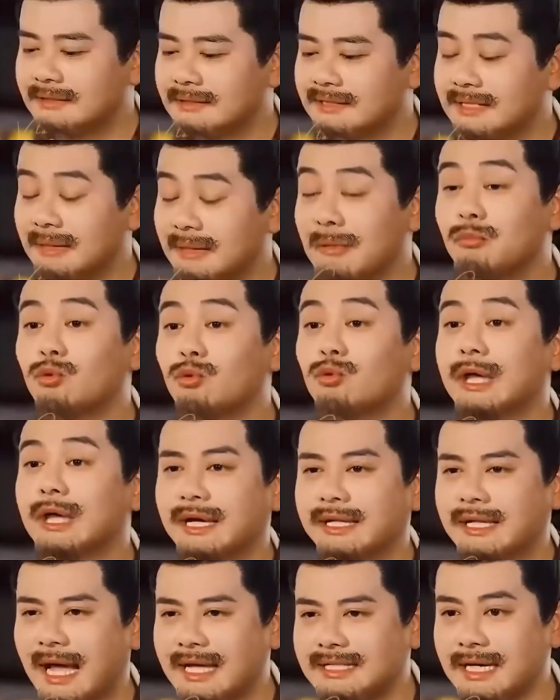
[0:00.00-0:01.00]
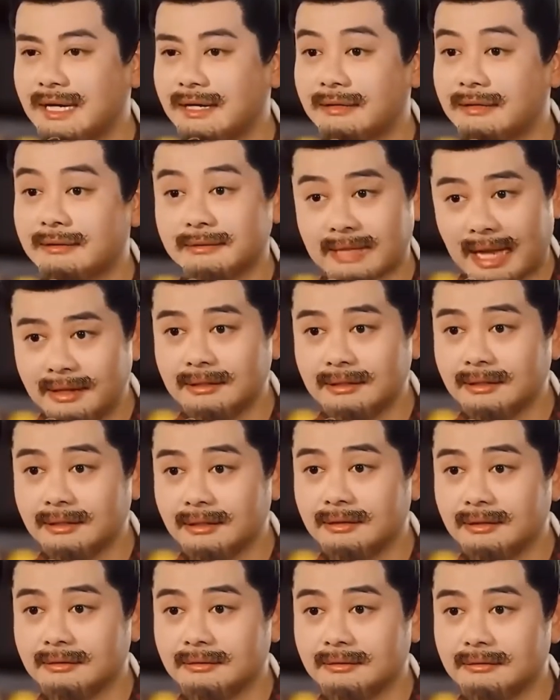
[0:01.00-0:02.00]
ta thấy hay là chúng ta nhân nhượng, xin hòa
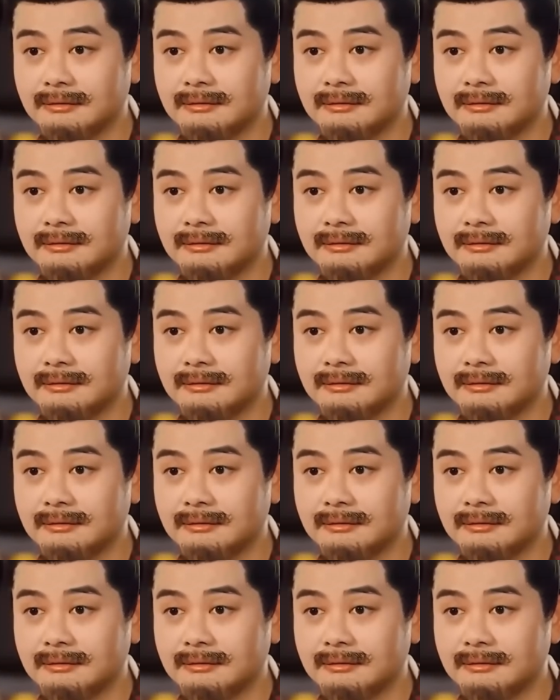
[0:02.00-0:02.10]
đi.